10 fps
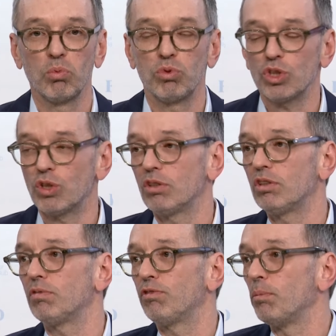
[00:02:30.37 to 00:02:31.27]
Und da stellt
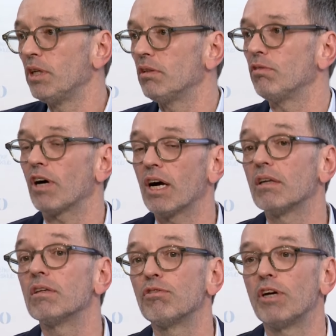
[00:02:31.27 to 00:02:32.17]
sich für mich die
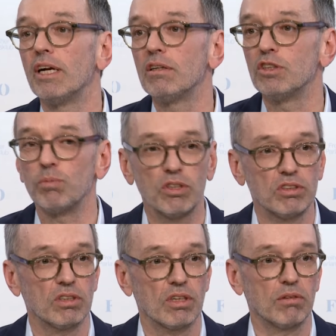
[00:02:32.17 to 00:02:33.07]
Frage der
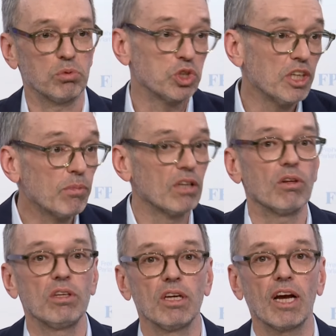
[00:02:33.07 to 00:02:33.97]
Verhältnismäßigkeit. Stimmen
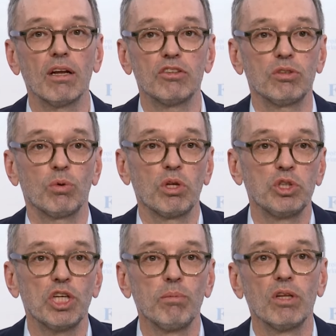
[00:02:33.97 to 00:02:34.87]
da die
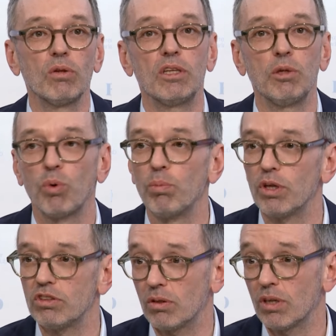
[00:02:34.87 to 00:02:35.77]
Relationen, stimmen da die
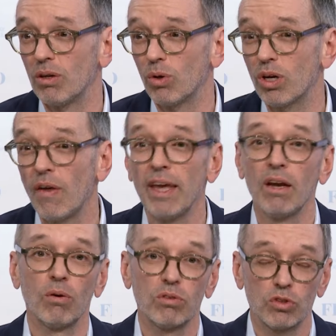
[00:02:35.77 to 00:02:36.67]
Proportionen noch?
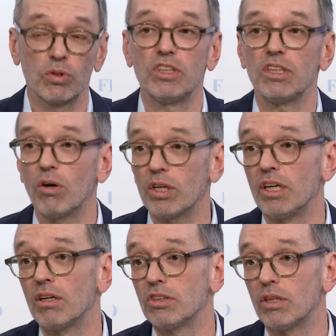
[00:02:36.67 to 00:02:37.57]
Und da soll sich auch
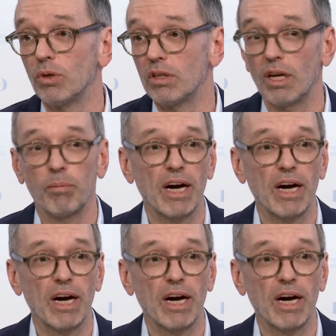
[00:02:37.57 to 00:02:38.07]
jeder sein Urteil